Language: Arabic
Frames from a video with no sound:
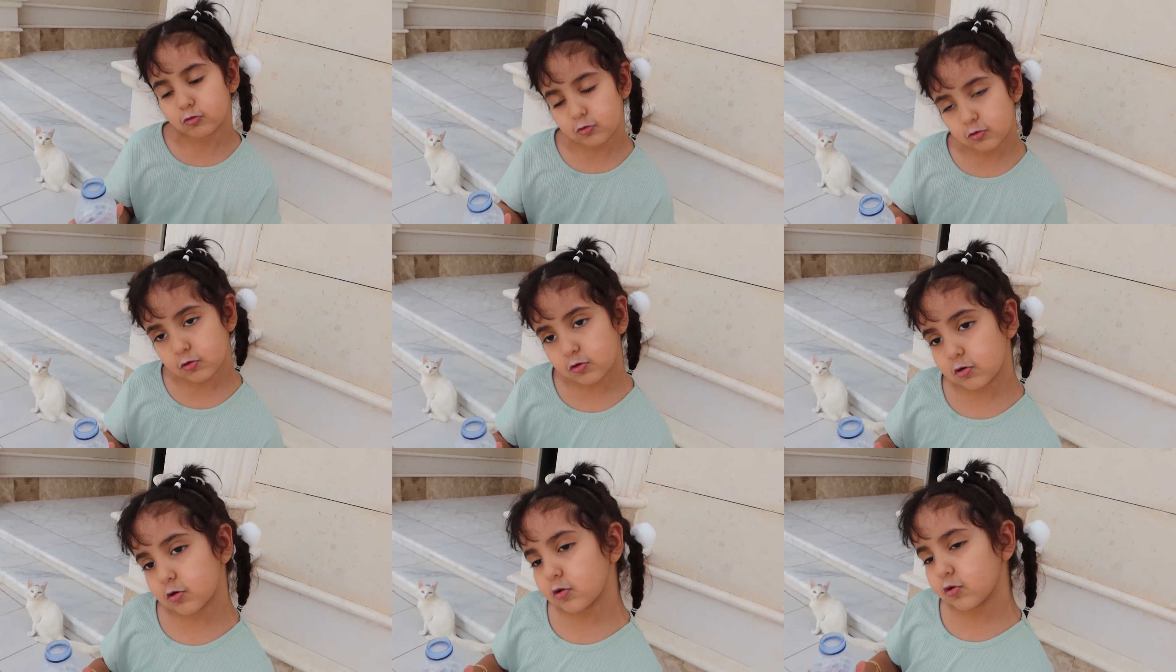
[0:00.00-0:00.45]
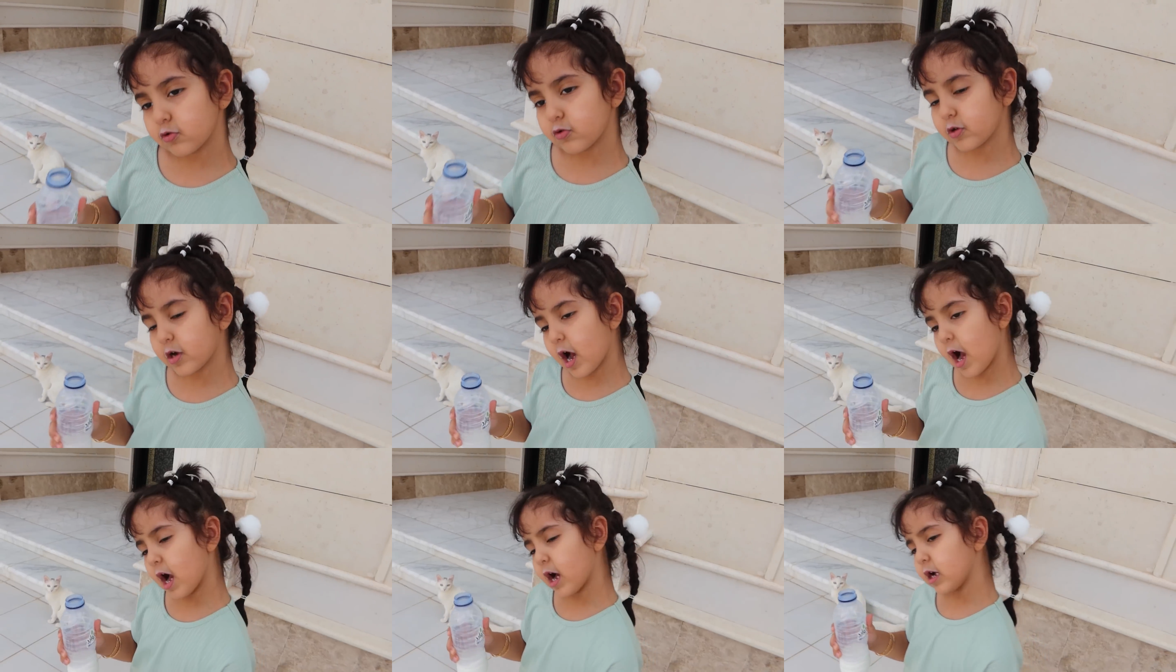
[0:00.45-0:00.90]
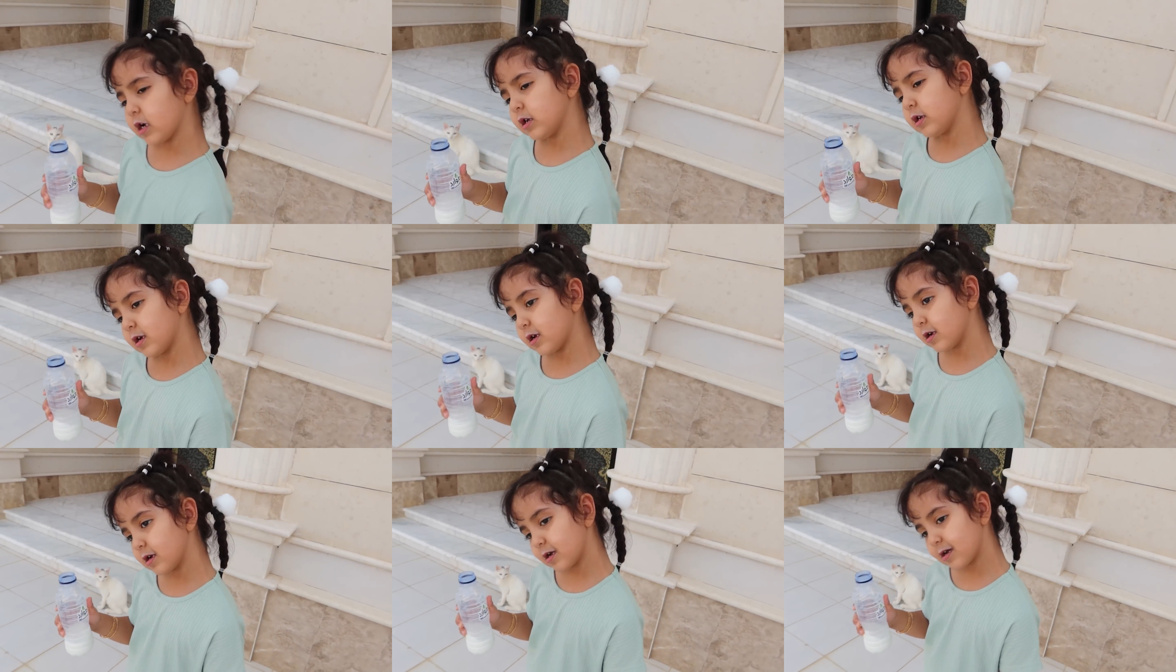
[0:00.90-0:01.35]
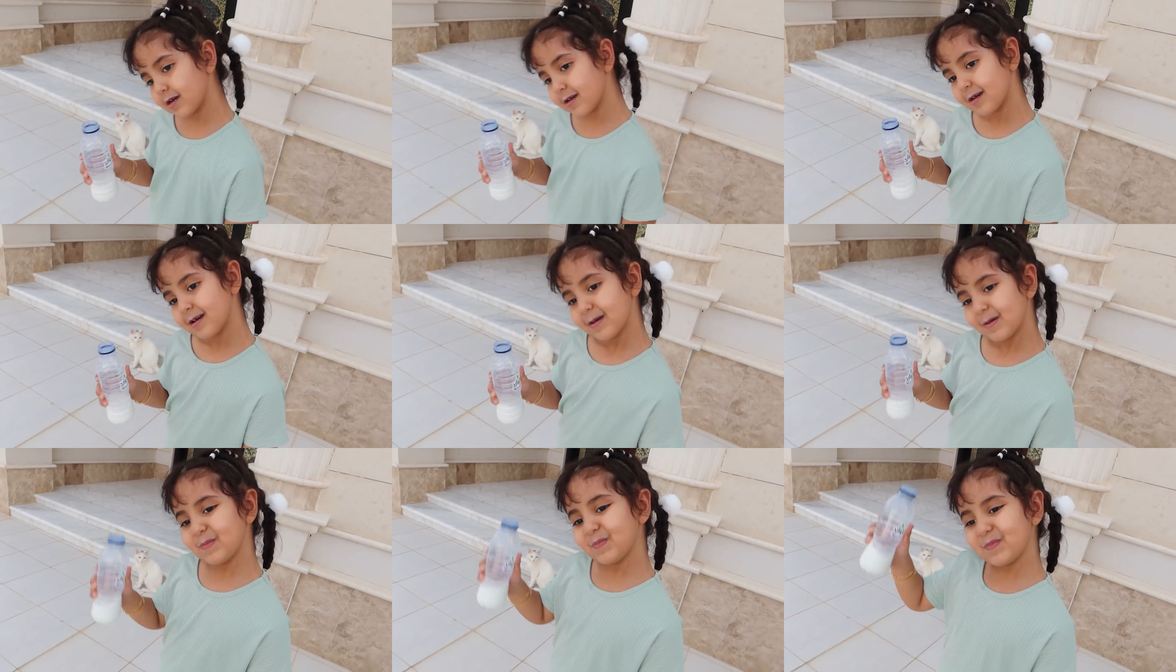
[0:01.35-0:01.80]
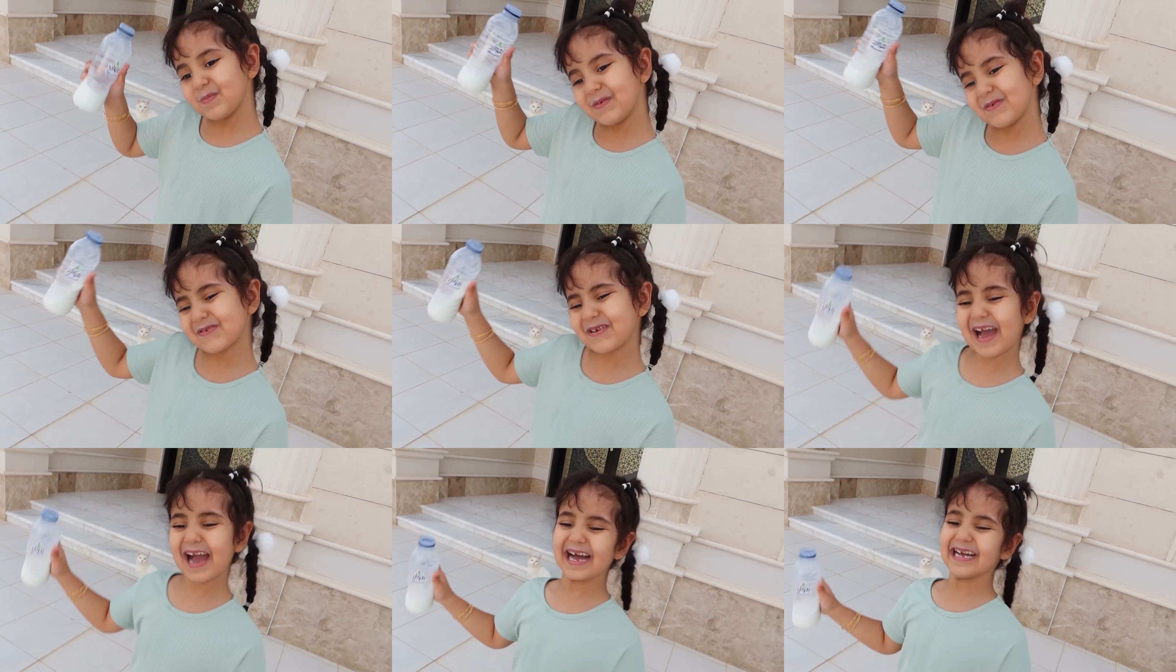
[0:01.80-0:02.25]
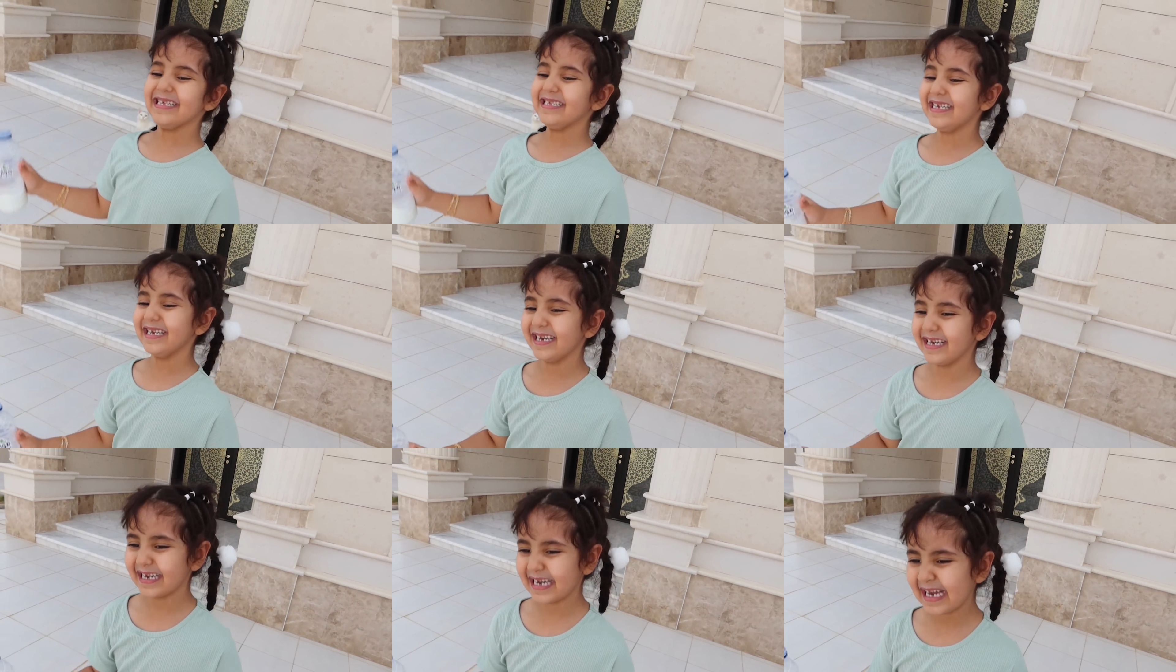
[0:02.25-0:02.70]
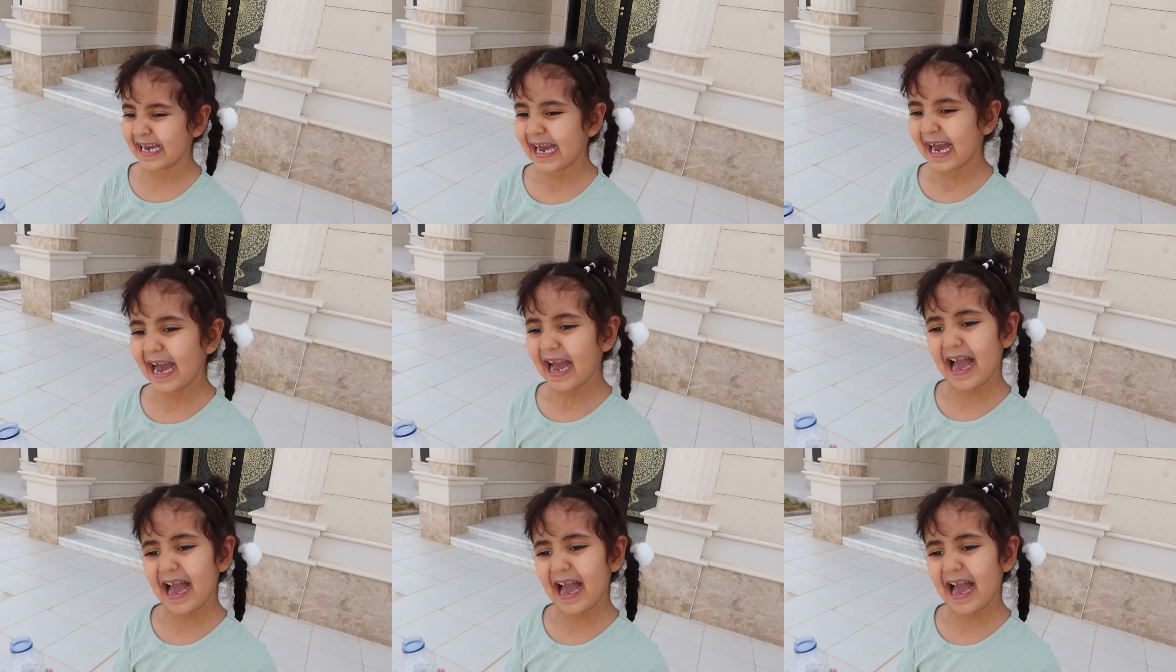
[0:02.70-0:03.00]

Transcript: مو كاري